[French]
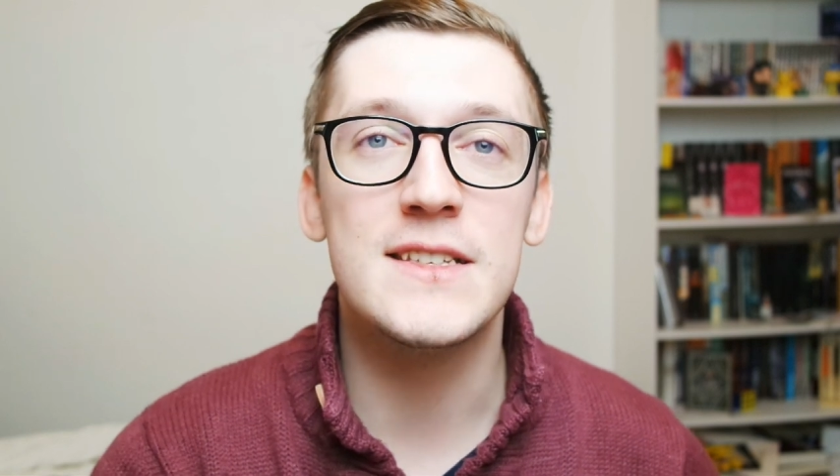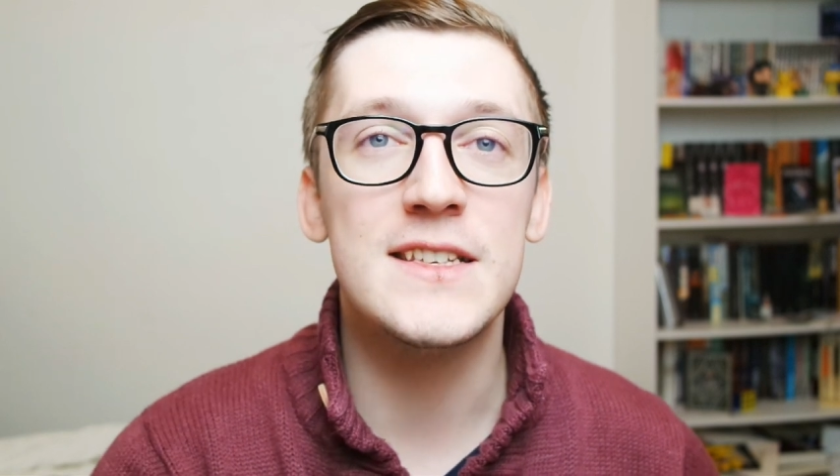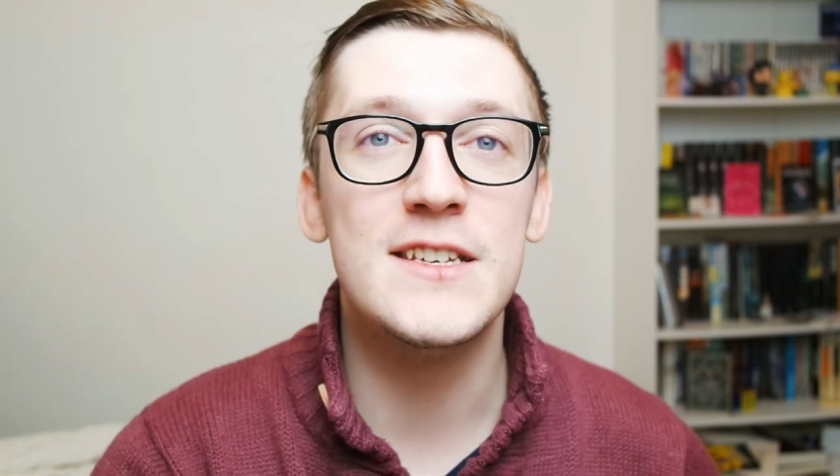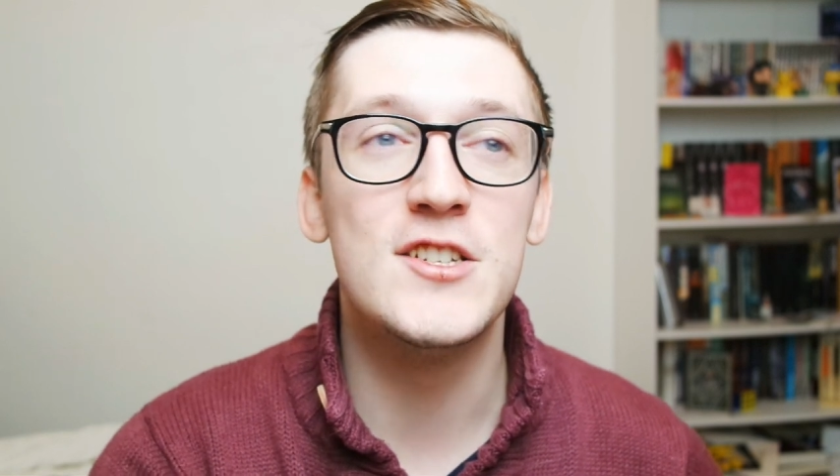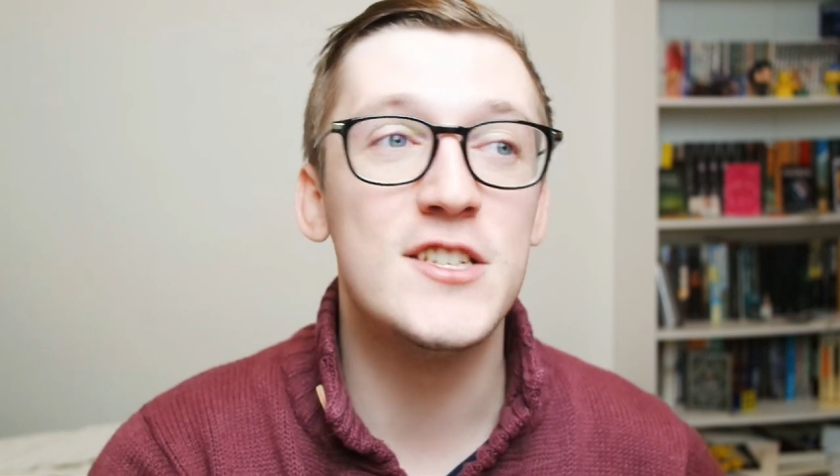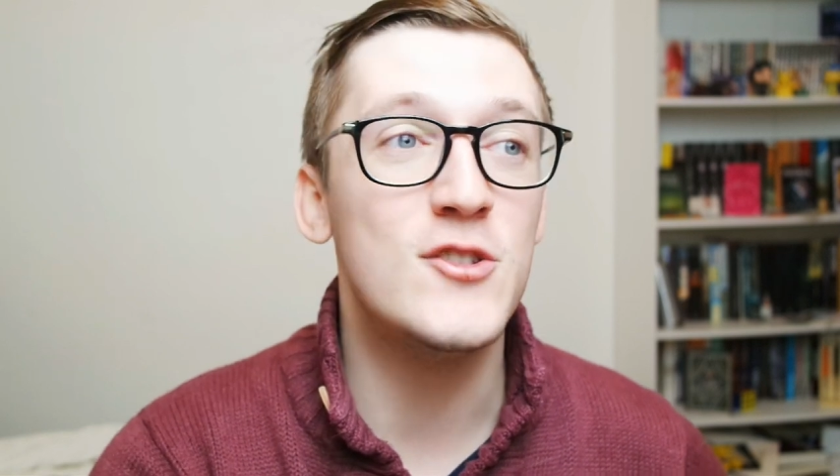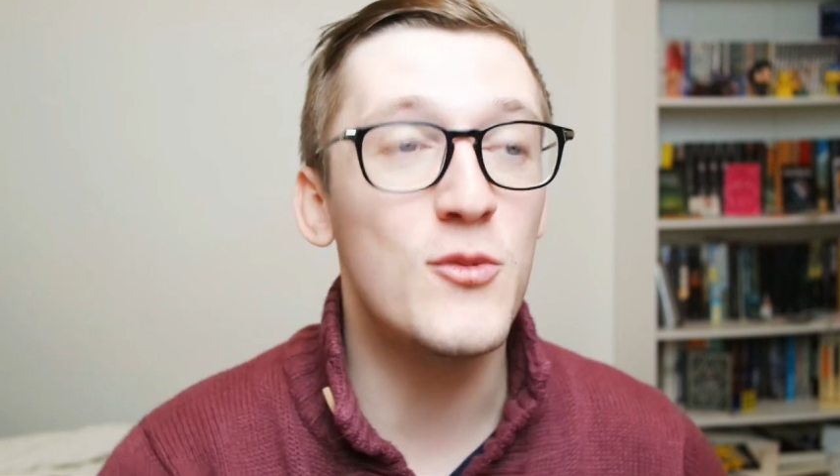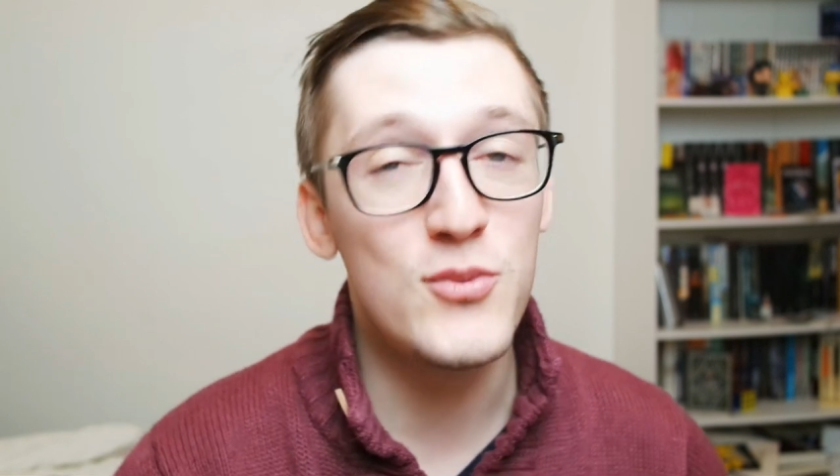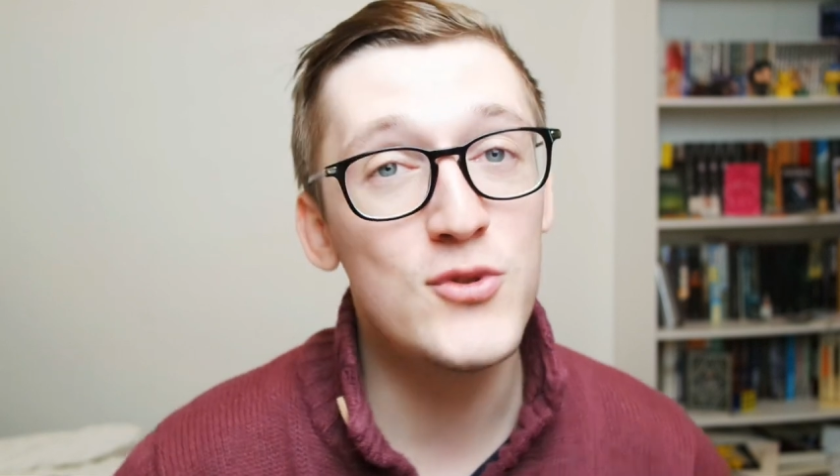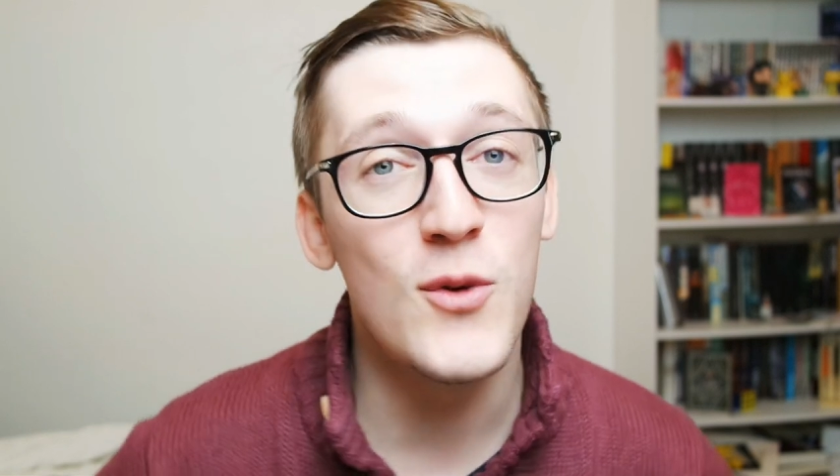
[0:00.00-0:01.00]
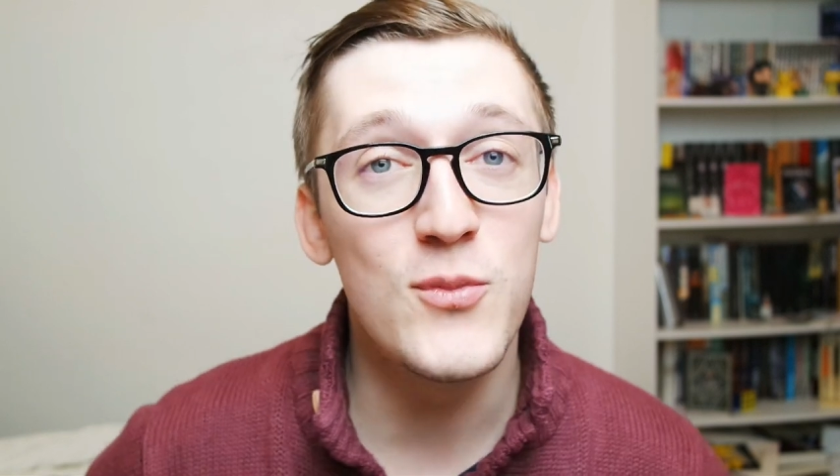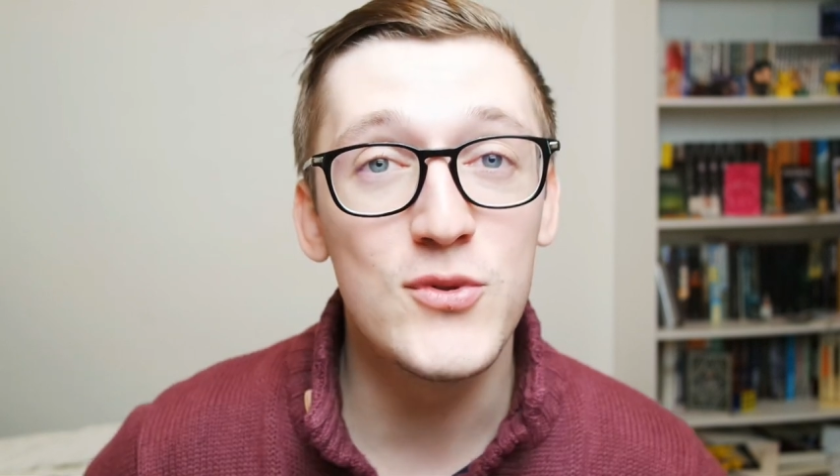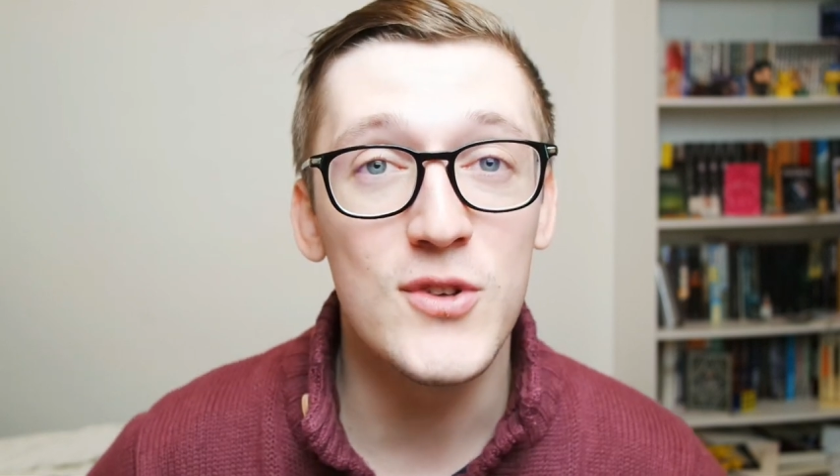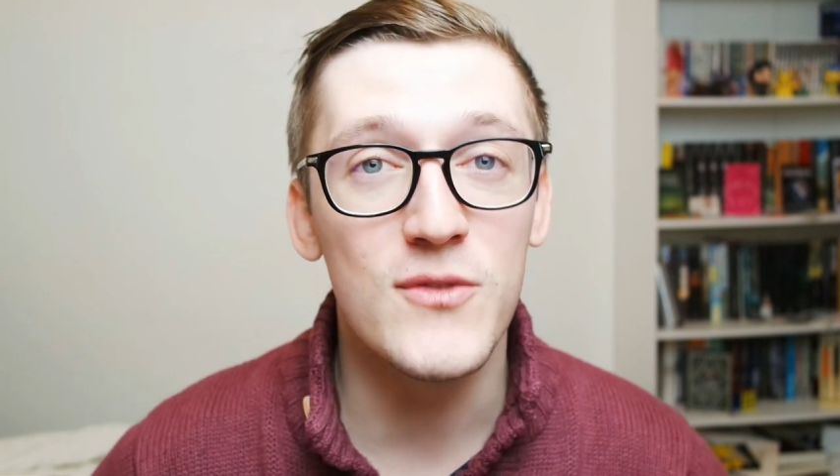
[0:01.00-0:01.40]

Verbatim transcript: Si j'ai de plus en plus